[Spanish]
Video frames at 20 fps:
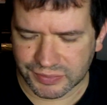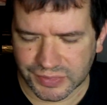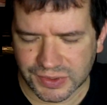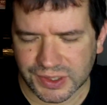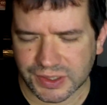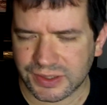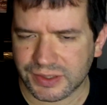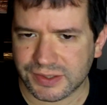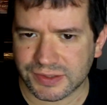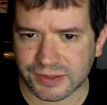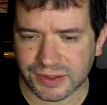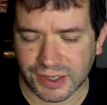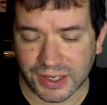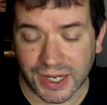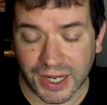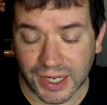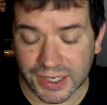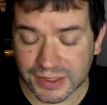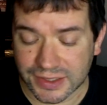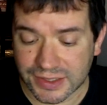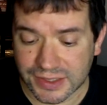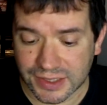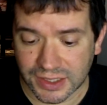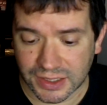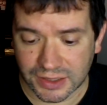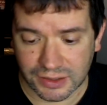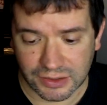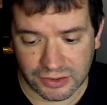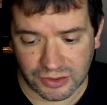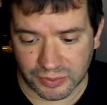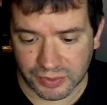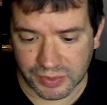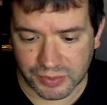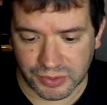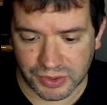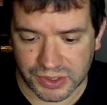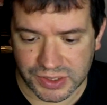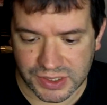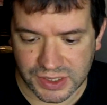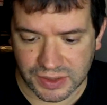Es cansa, lo
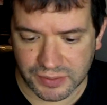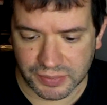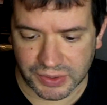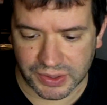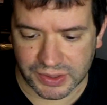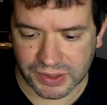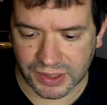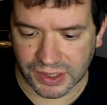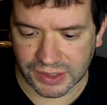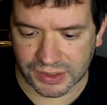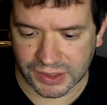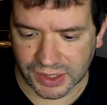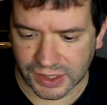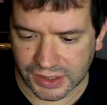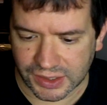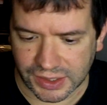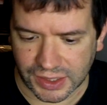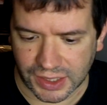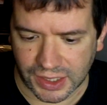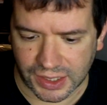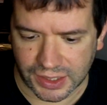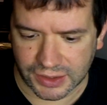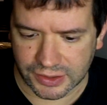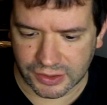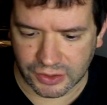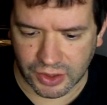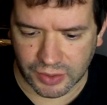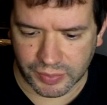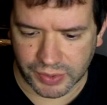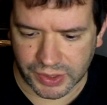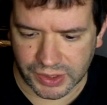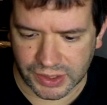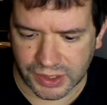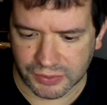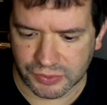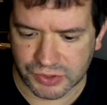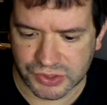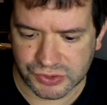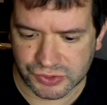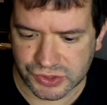mismo de siempre, es, triste que la gente no aprenda
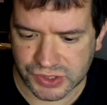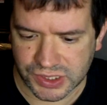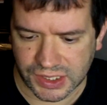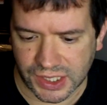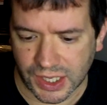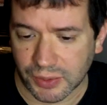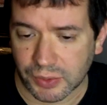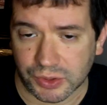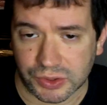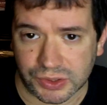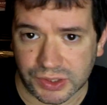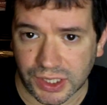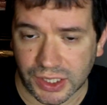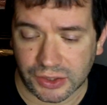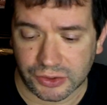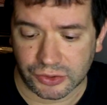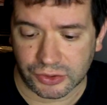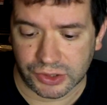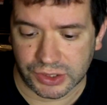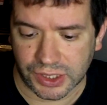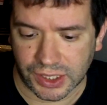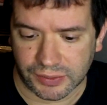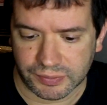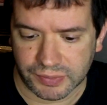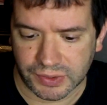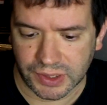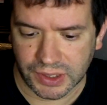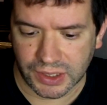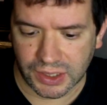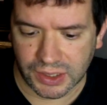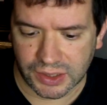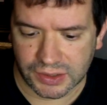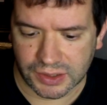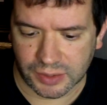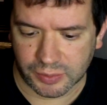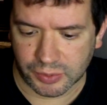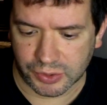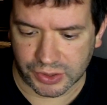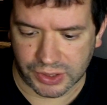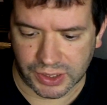y pues, siga votando esta,
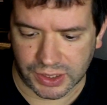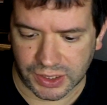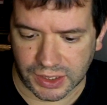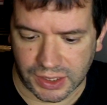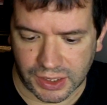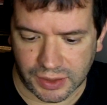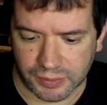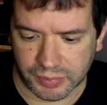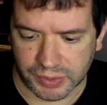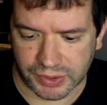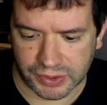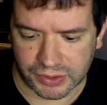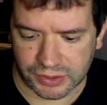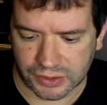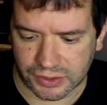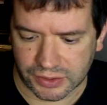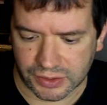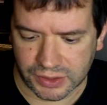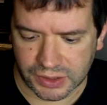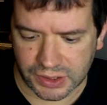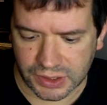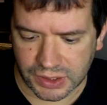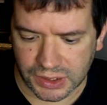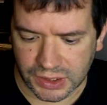porquería, pero